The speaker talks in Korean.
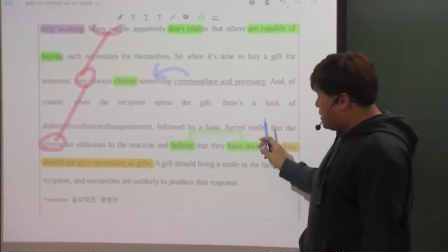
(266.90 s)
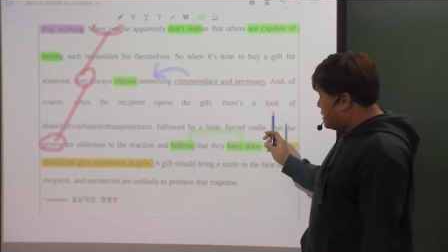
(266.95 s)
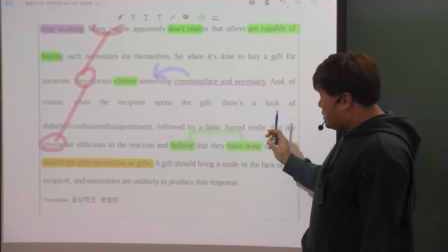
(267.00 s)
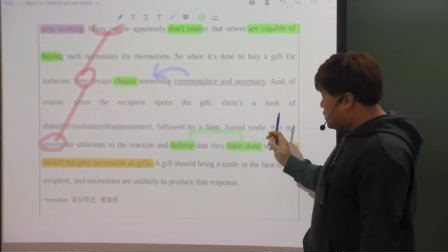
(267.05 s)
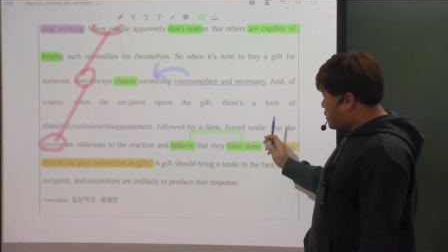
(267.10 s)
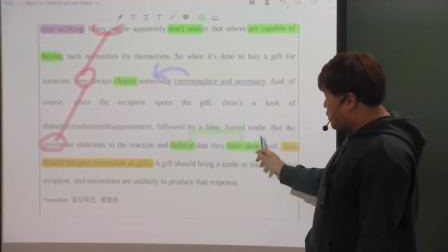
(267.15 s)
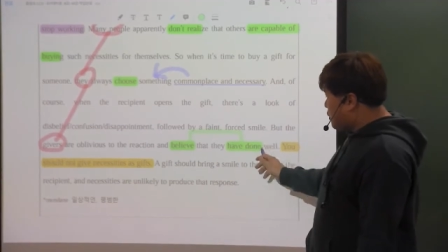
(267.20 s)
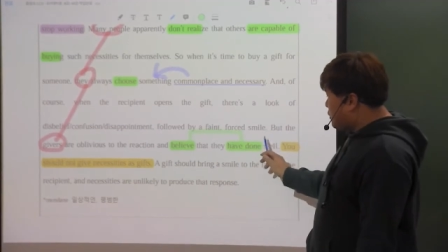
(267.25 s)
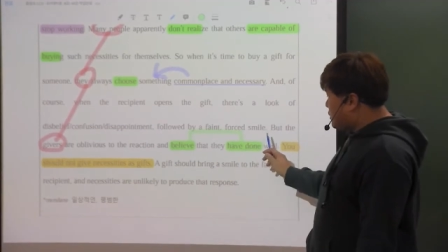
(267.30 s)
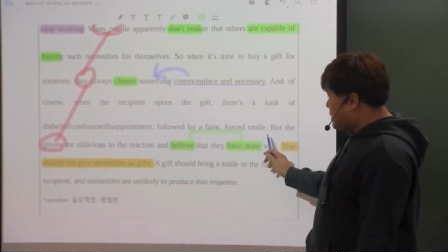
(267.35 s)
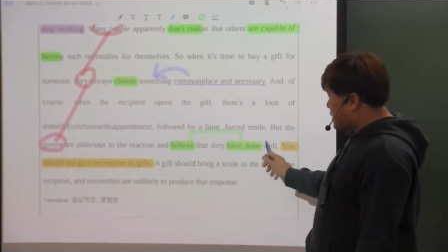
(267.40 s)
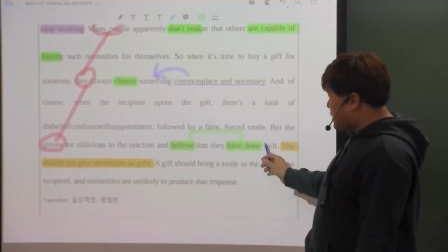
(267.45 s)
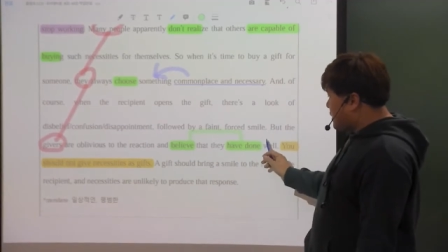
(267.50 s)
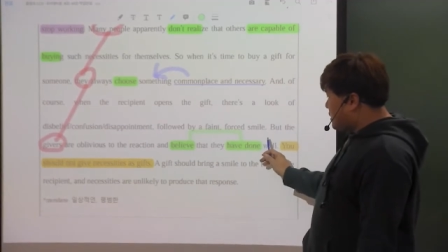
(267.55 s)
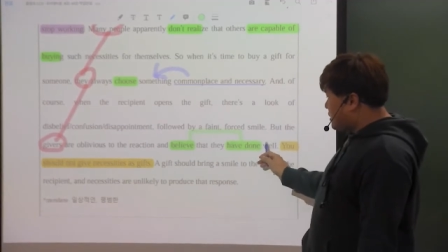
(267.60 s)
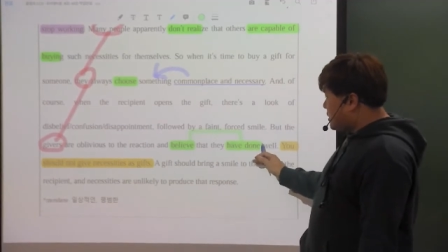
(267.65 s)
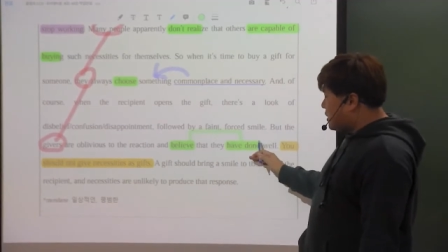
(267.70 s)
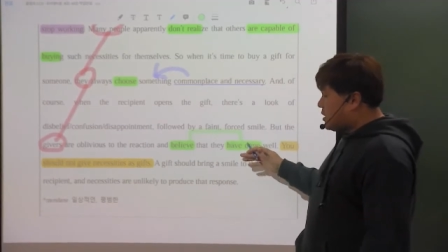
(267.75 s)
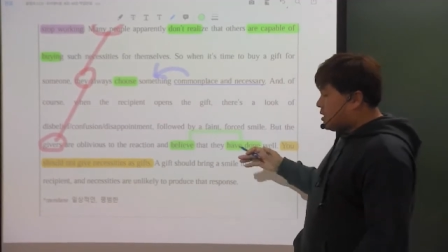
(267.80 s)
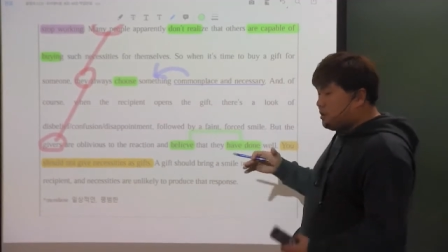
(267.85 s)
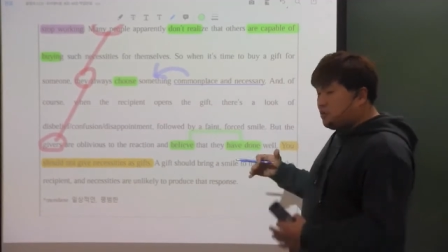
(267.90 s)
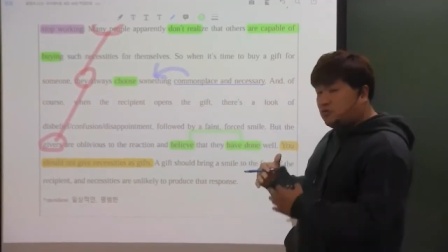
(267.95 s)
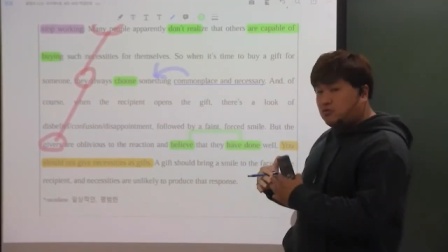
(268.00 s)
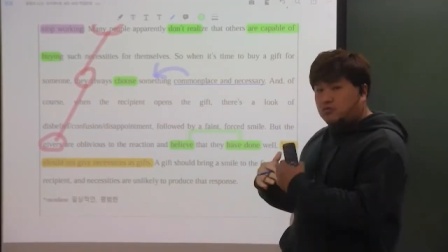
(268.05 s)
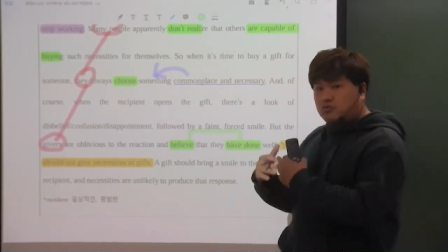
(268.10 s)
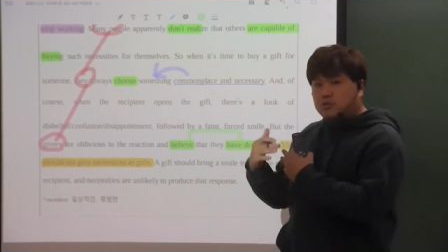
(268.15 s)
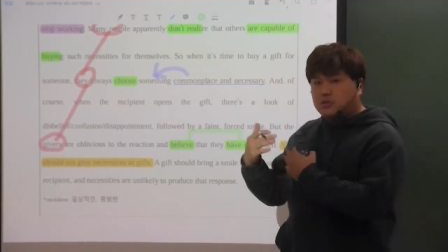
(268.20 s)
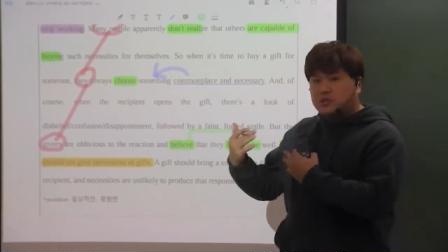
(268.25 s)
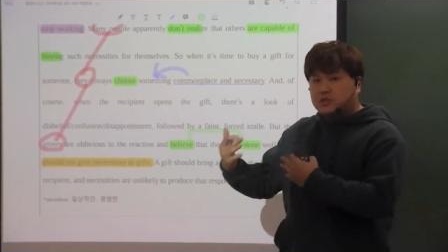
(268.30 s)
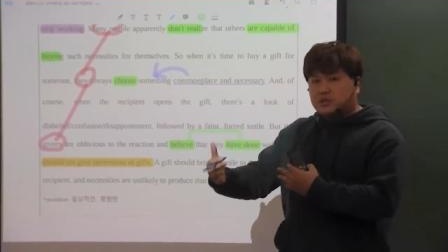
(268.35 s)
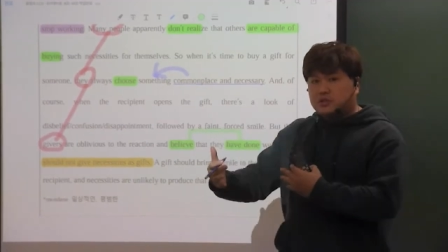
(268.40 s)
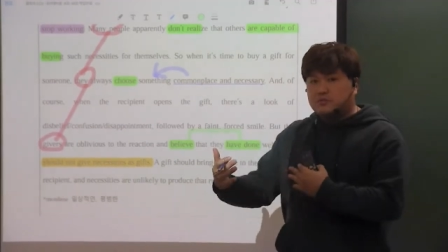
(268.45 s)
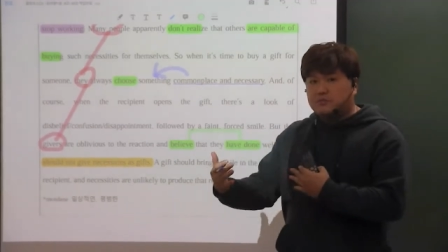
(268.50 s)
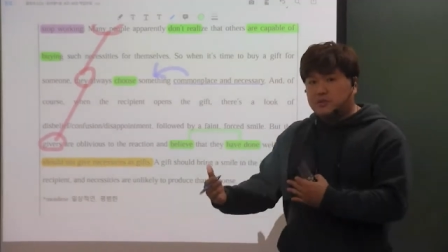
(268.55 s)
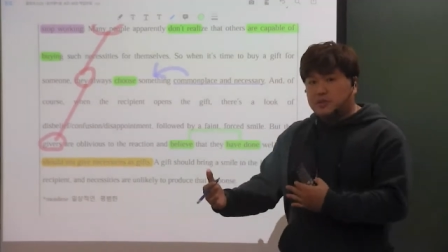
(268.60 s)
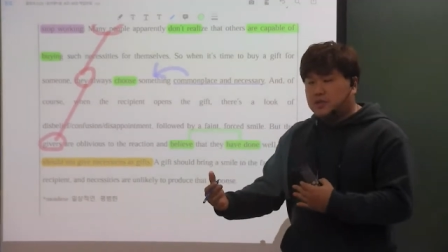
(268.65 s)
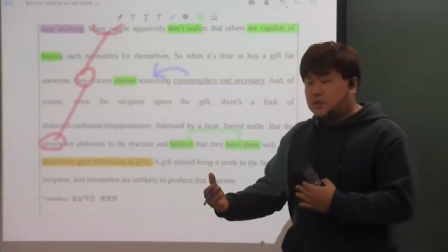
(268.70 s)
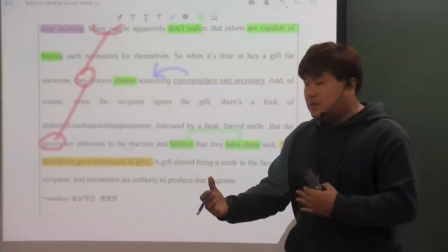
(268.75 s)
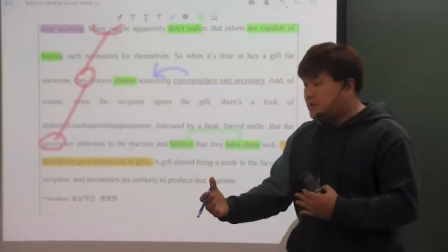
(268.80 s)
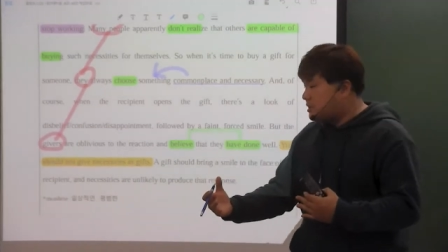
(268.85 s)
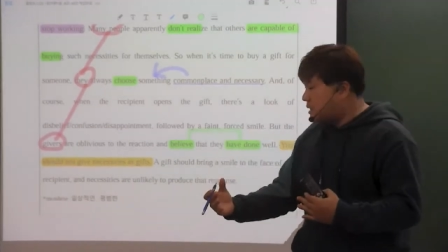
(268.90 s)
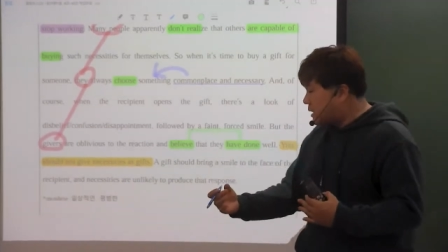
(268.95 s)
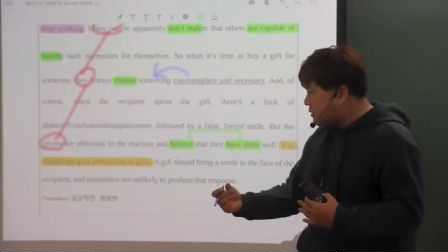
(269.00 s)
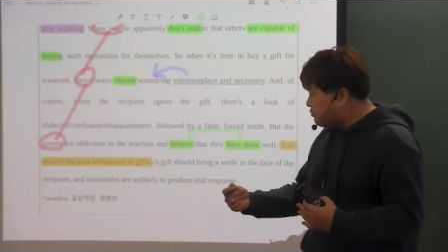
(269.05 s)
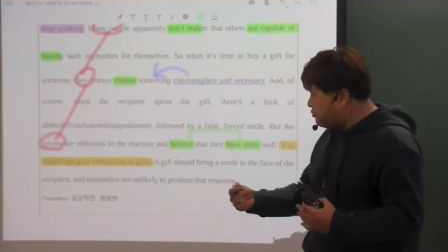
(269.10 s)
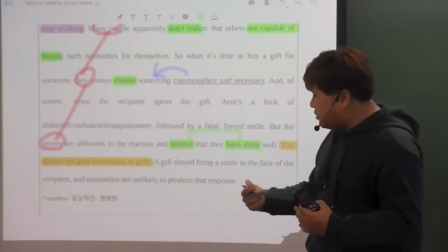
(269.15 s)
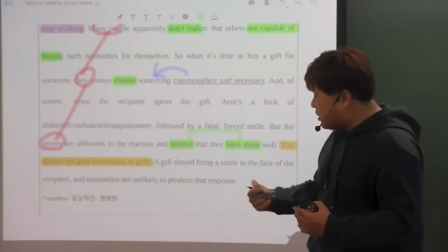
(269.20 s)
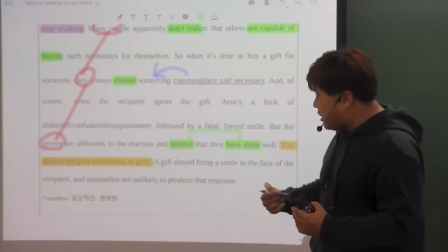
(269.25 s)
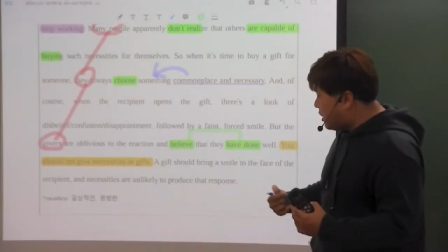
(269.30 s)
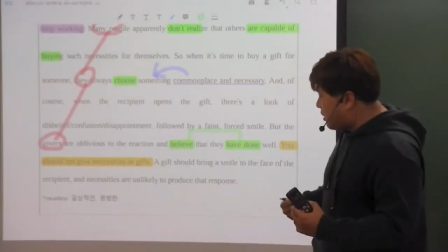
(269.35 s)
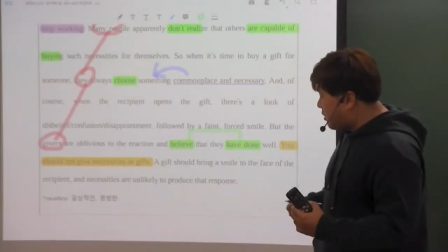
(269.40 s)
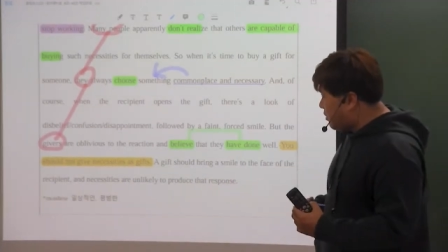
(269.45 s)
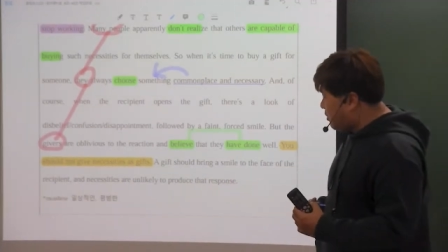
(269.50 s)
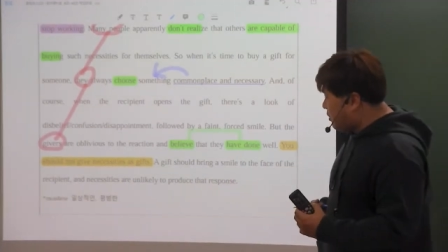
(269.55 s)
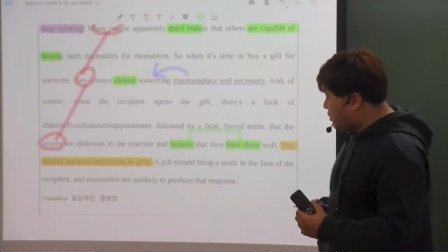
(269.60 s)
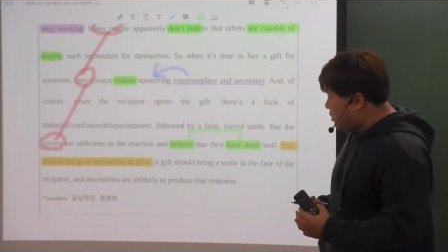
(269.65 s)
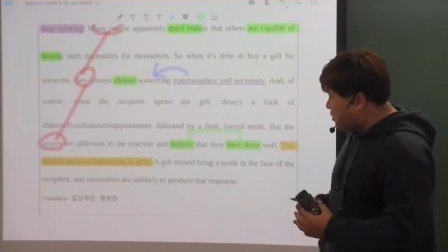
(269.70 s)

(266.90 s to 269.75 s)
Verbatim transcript: 더 잘했다라고 지금 믿기 때문에